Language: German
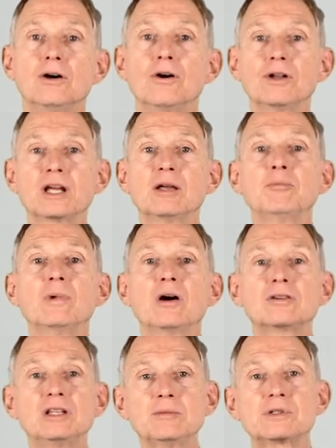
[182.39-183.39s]
Und er gibt mir
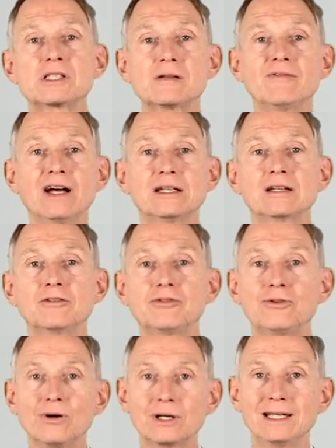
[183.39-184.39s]
auch Tipps zum weiteren
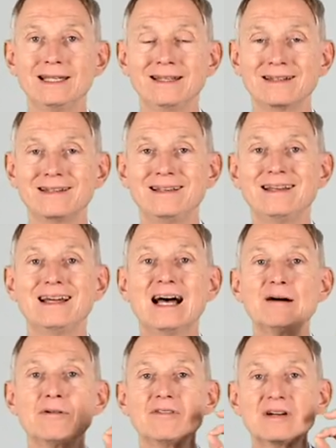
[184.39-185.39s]
Vorgehen.
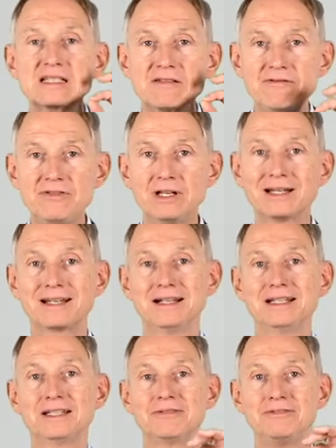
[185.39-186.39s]
Aber was
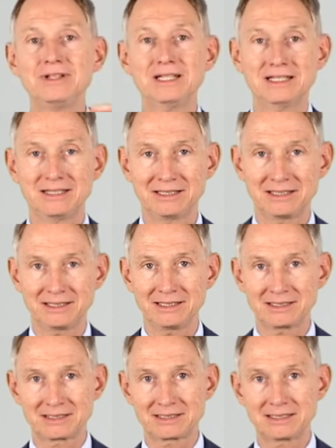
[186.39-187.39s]
wirklich wichtig
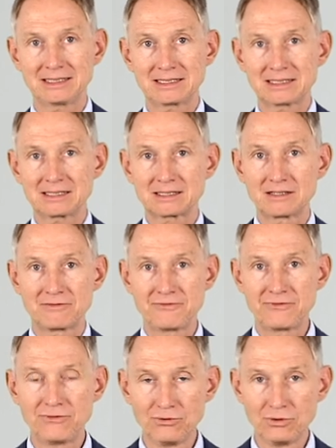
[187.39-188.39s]
ist, ist das
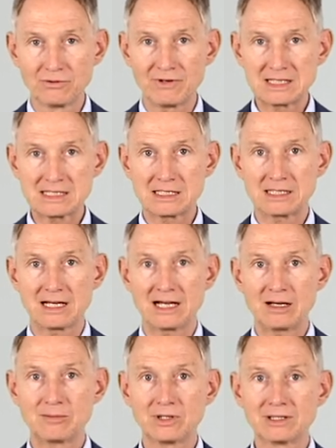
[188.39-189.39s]
Gefühl, was ich
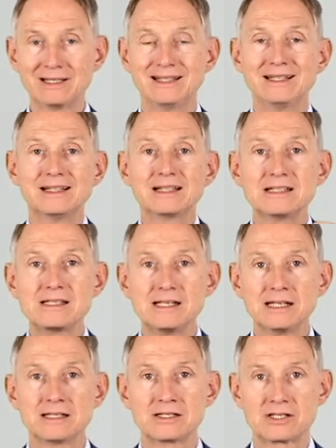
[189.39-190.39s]
habe,
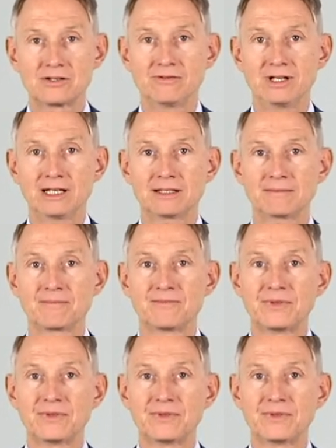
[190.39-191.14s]
gesehen zu werden.